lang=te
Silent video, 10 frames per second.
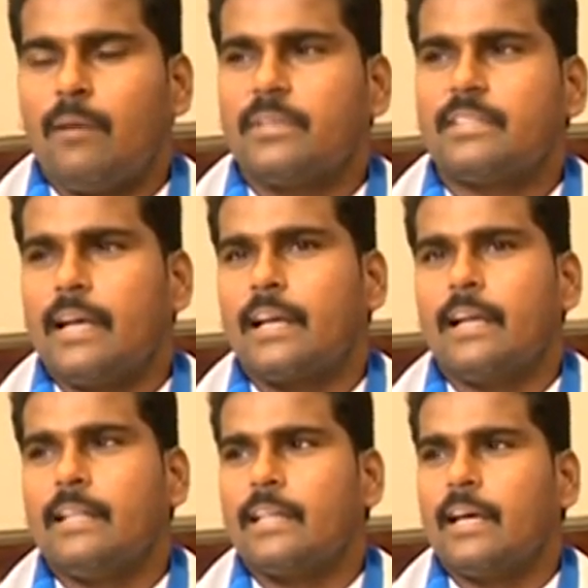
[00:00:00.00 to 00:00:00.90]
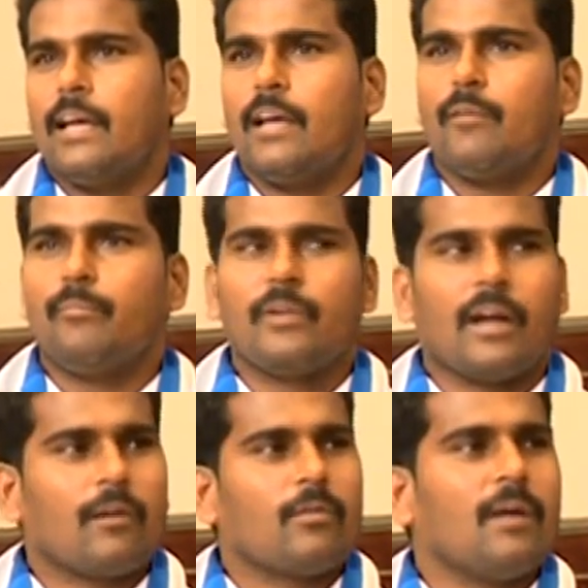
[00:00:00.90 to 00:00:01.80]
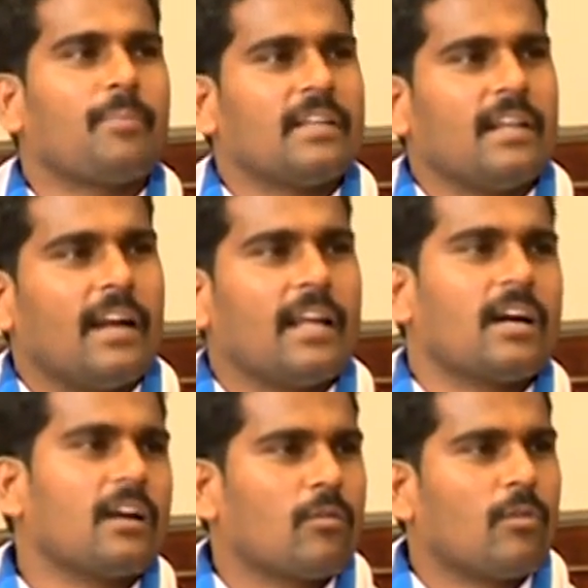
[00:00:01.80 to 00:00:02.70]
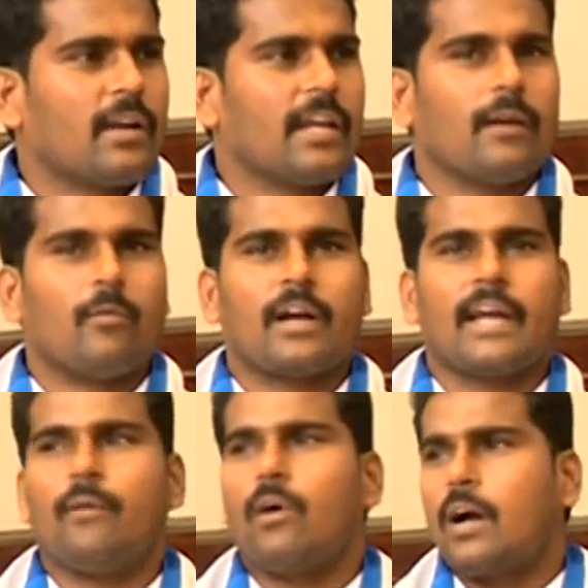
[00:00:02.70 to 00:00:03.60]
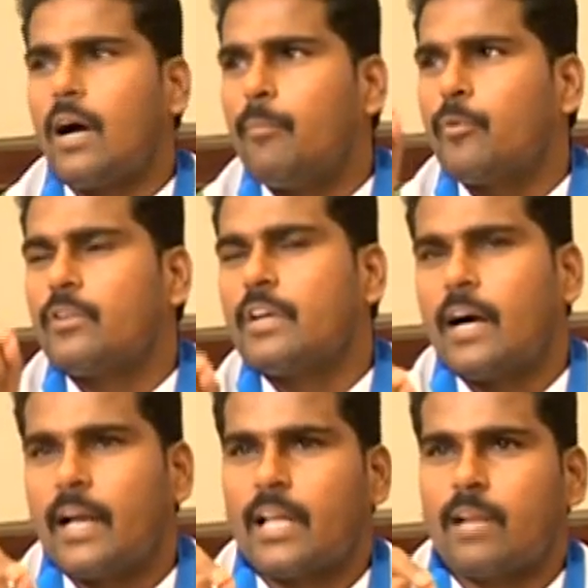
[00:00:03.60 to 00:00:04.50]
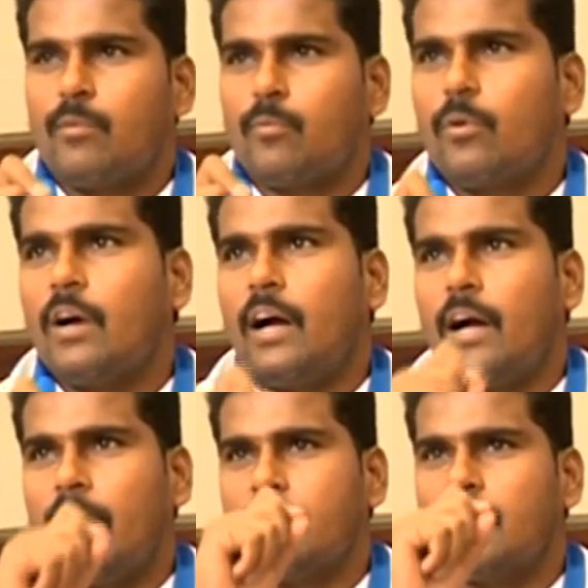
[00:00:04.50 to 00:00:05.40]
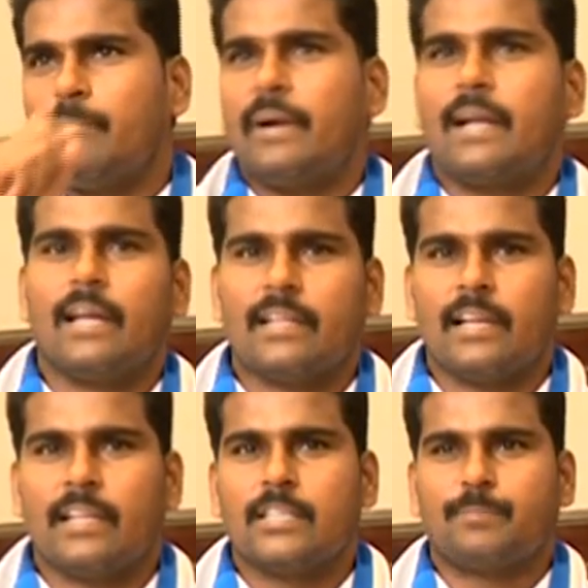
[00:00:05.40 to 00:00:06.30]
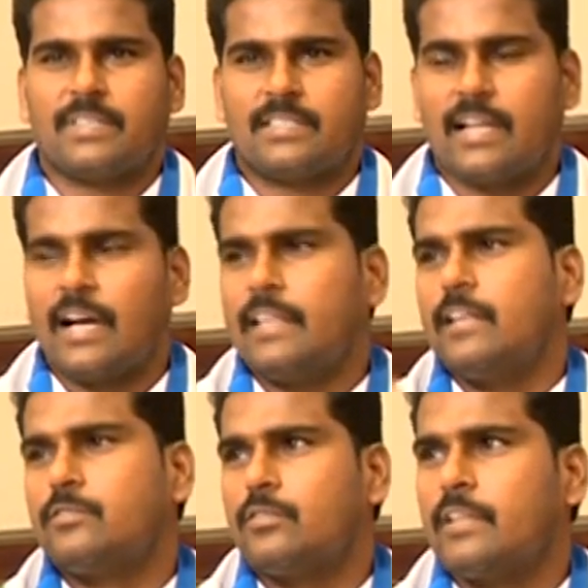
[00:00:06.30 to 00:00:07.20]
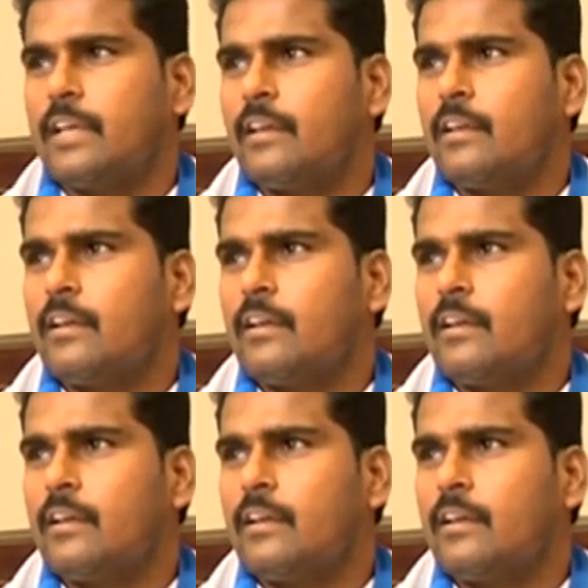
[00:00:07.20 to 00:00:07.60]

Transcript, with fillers: గ్రామ స్థాయికి వెళ్తే మీరు అక్కడున్న ప్రజలను అడిగి కనుక్కోండి ఒకే ఒక్క అభివృద్ధి కార్యక్రమం కూడా ఆయన చేపట్టలేదనేది స్పష్టంగా తెలుస్తుంది